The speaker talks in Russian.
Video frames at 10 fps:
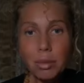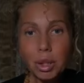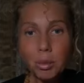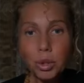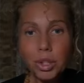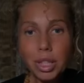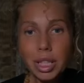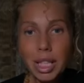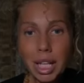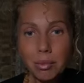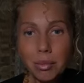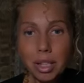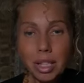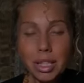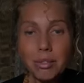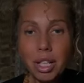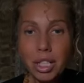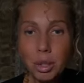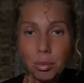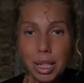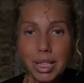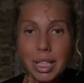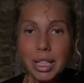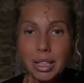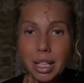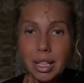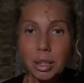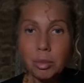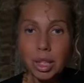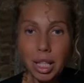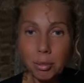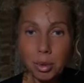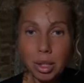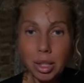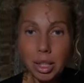именно будете там, где ваше место на данном этапе.